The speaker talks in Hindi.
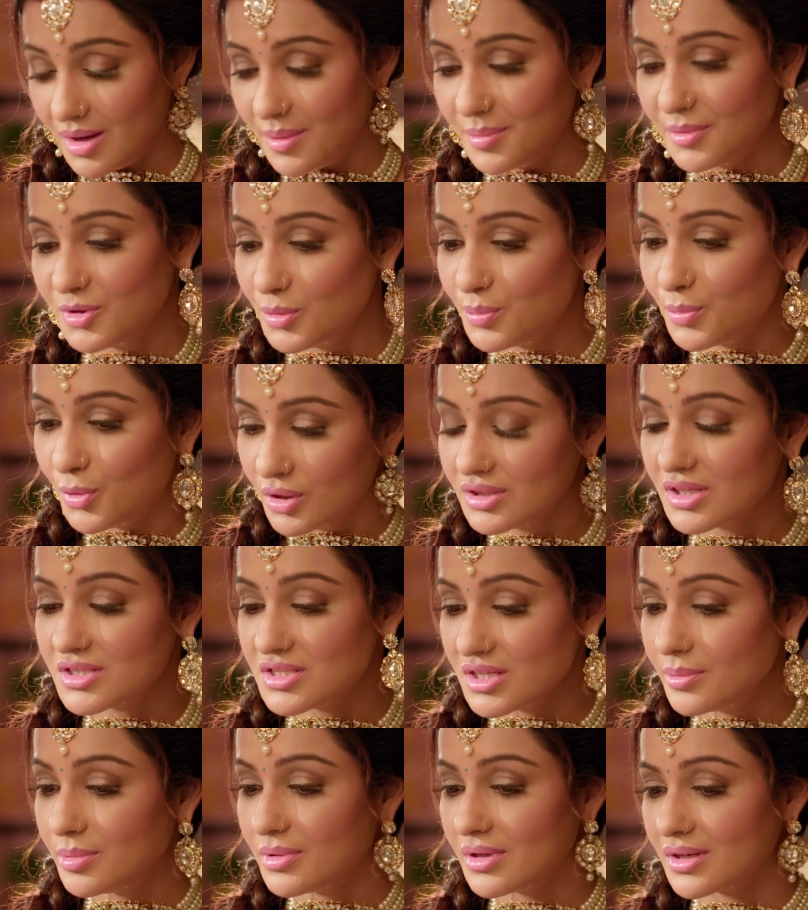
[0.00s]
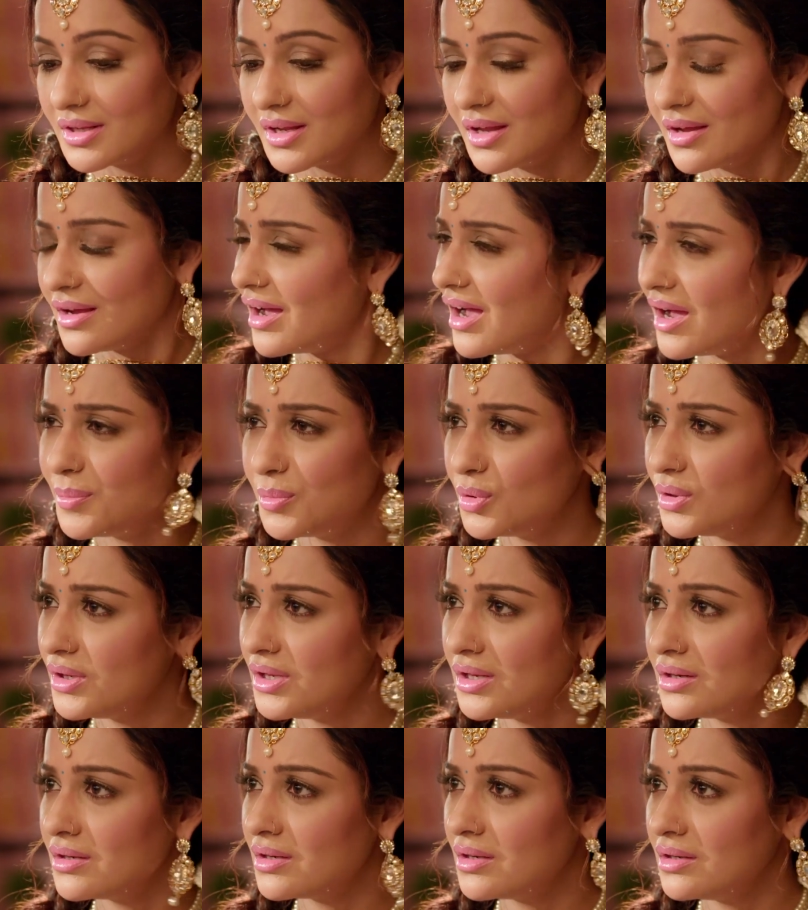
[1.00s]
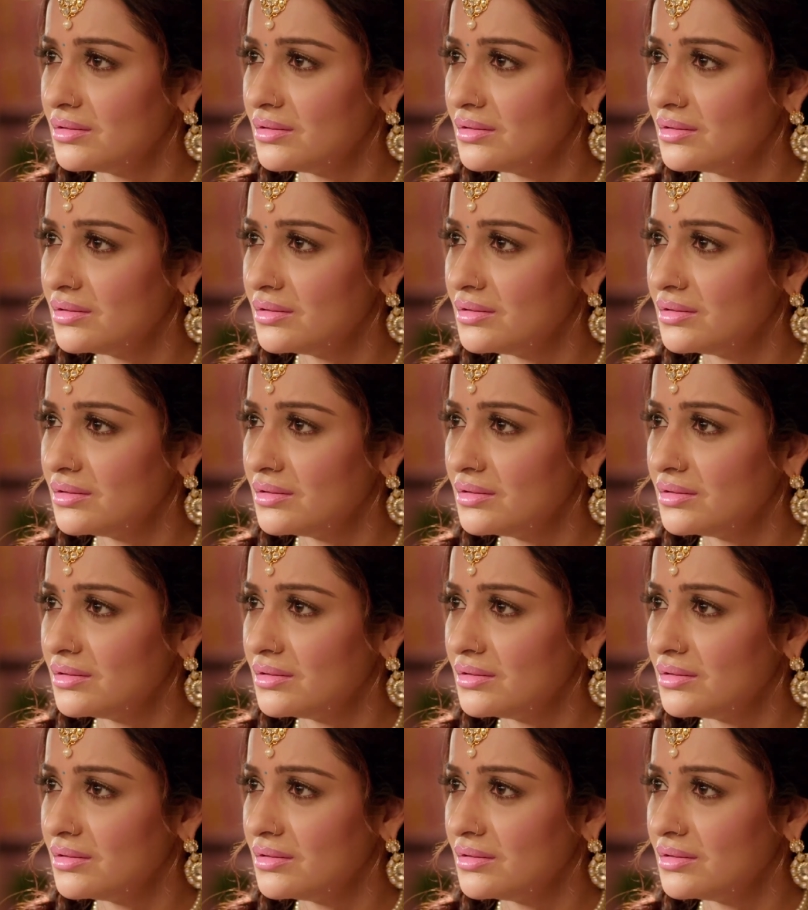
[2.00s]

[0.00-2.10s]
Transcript: हमें तो बहुत अजीब लग रहा है आपको नहीं लग